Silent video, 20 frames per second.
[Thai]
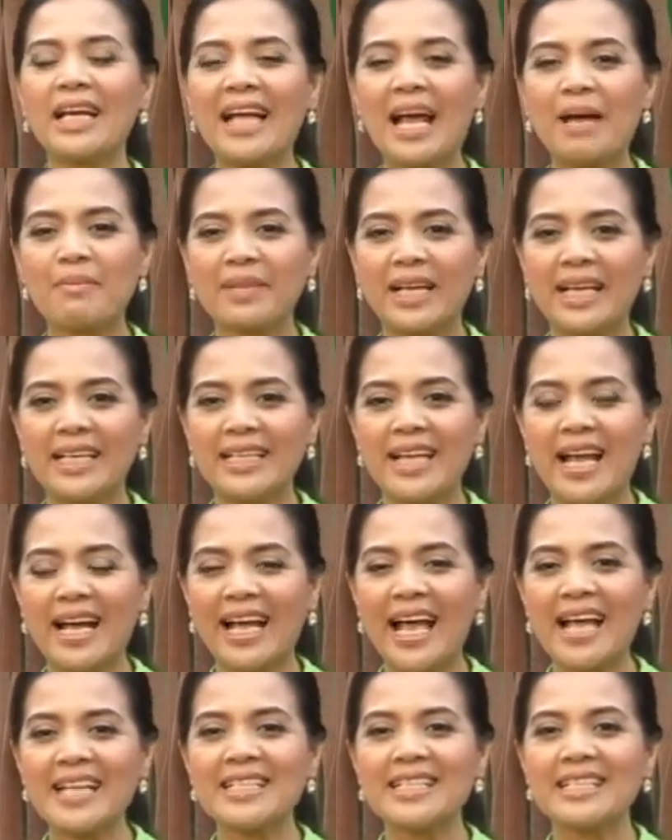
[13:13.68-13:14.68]
ตกรรมกันอย่าง
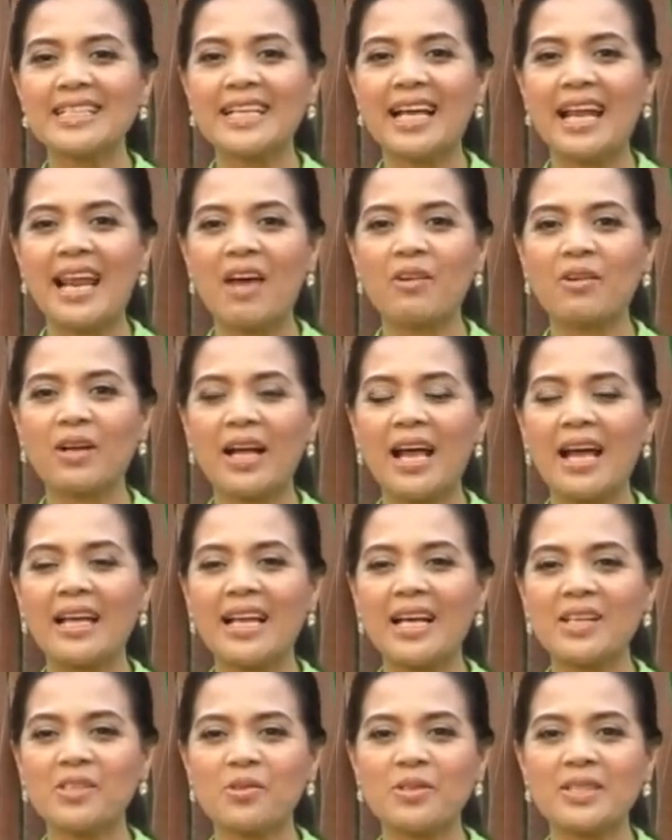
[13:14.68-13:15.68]
ใกล้ชิดกันแล้วนะคะ
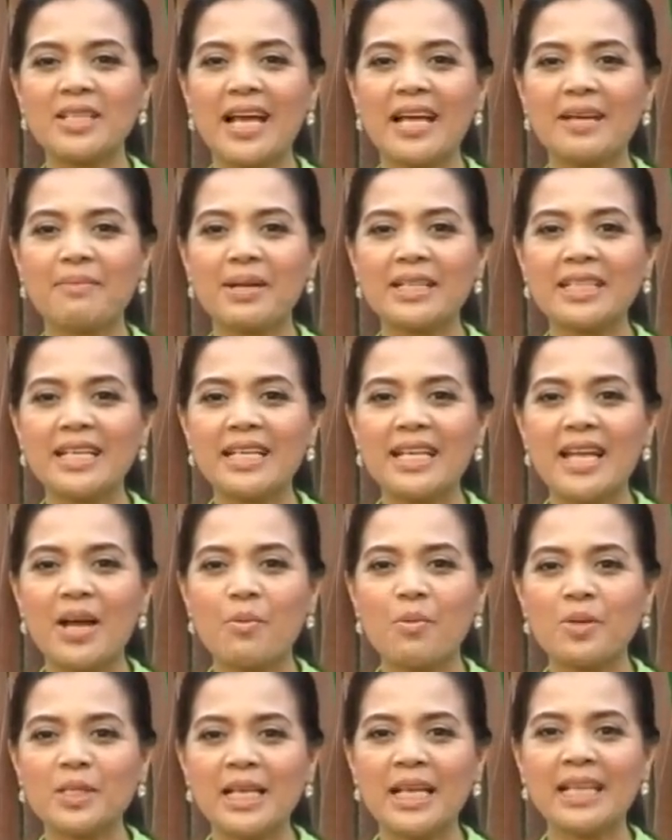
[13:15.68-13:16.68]
น่าสนใจมากทีเดียว
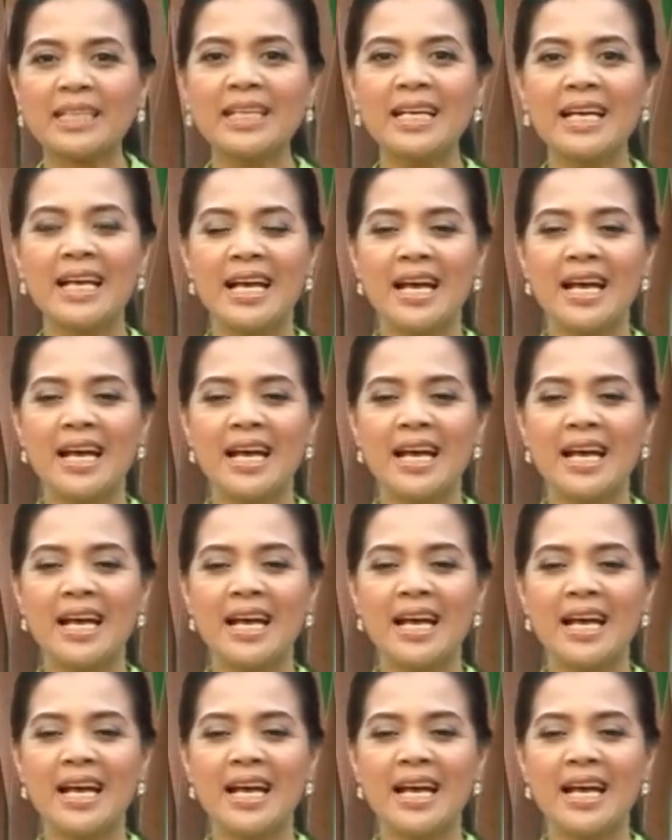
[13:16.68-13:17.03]
เพราะฉะนั้น